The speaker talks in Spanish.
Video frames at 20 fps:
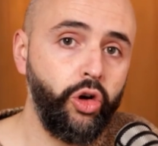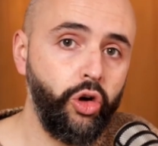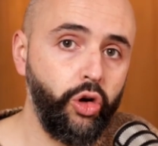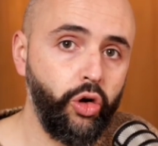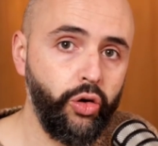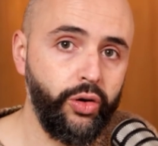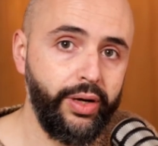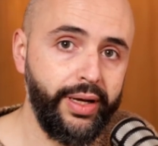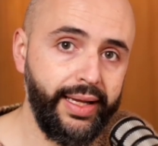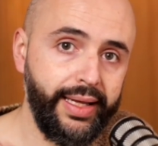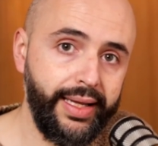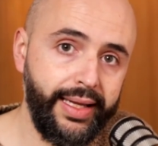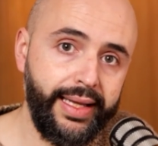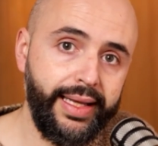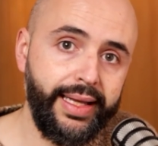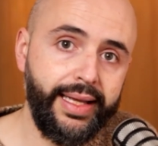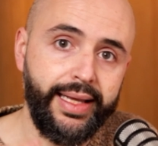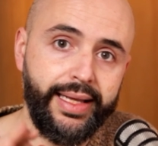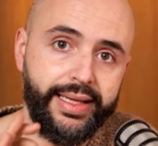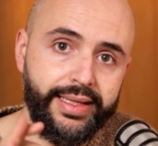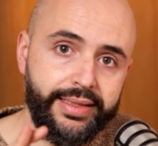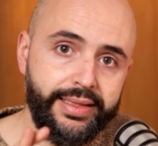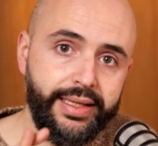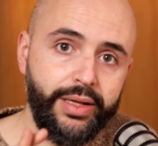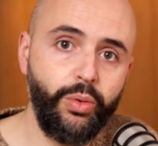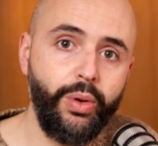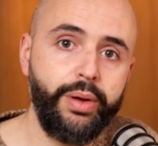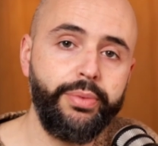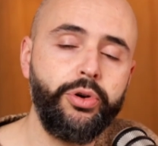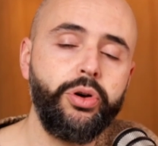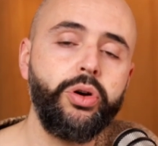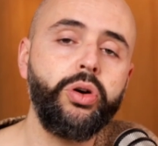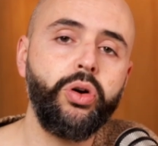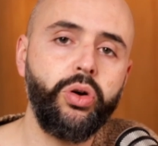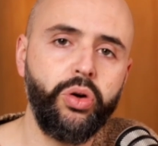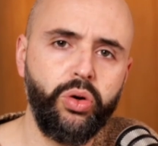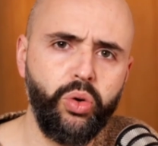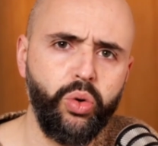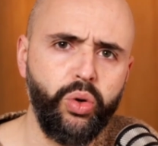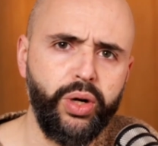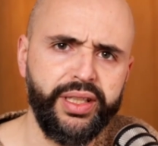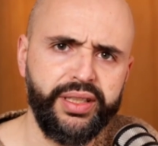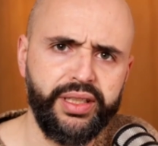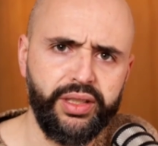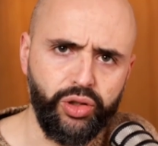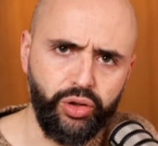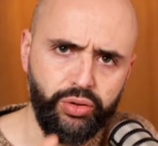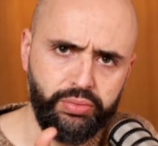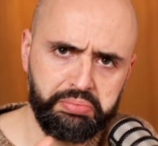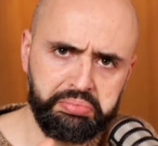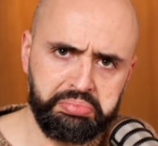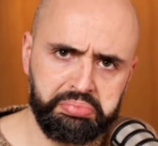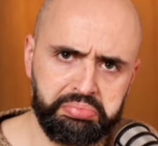con este nuevo juguetito.